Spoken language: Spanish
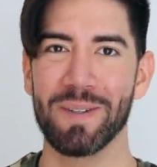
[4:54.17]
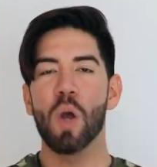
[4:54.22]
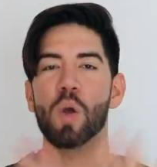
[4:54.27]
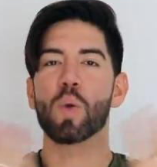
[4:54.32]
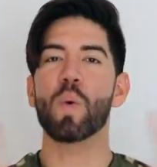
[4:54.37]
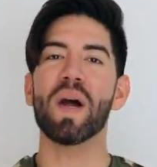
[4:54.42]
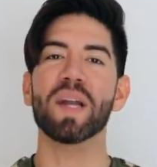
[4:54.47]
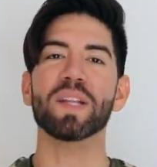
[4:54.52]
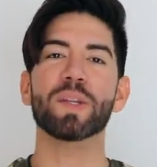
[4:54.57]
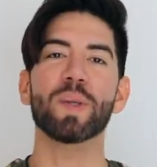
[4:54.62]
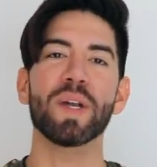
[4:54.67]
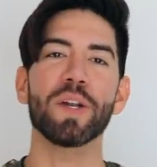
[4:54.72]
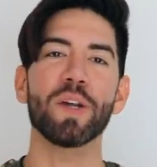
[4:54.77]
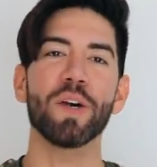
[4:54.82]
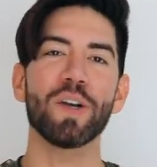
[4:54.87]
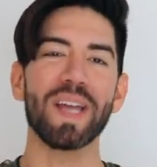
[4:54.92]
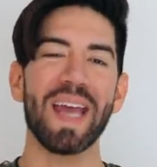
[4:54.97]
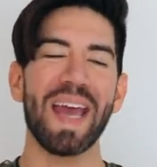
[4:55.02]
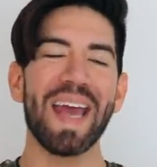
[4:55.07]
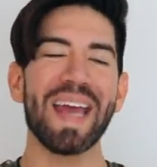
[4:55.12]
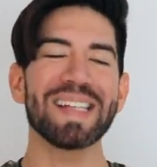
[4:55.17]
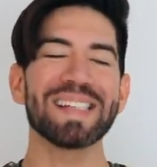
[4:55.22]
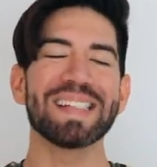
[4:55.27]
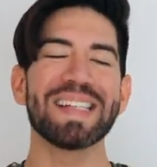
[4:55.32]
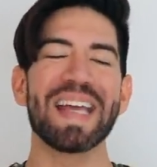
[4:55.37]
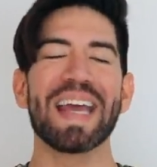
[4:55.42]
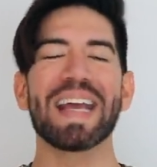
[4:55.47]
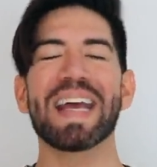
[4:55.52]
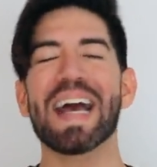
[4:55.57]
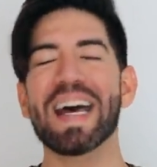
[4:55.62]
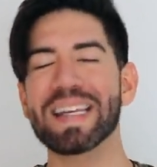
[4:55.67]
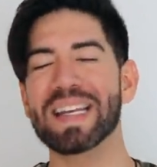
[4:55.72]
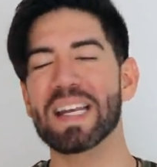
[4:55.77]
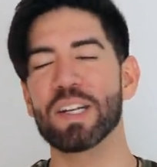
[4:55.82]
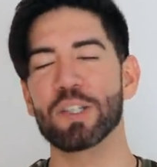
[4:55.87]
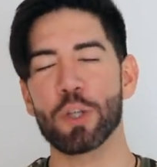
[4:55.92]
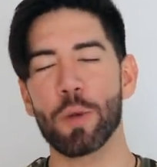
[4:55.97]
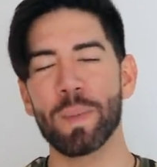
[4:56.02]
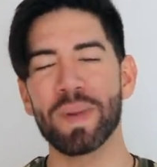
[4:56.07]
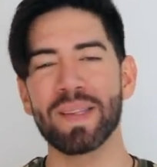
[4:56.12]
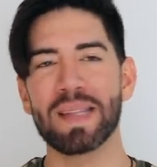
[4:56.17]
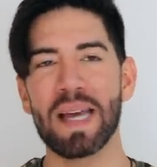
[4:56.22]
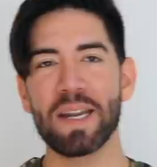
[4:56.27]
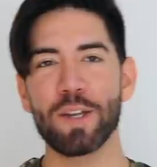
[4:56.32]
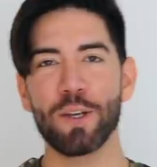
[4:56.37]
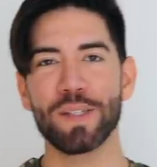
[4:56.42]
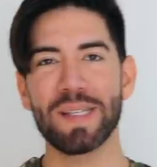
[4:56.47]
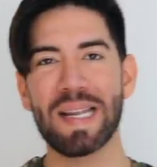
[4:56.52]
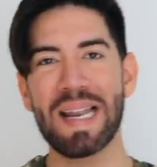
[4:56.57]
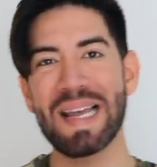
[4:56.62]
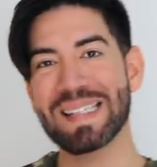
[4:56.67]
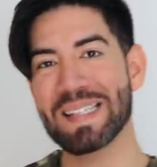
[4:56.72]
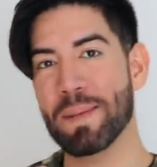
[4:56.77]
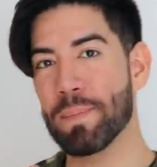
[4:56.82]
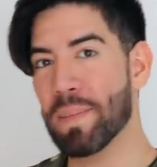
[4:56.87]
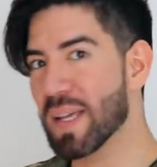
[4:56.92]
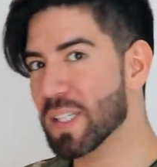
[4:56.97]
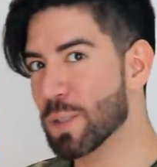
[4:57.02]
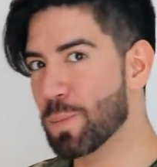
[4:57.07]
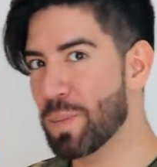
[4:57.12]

Cuarto error es dejar que los comentarios de las demás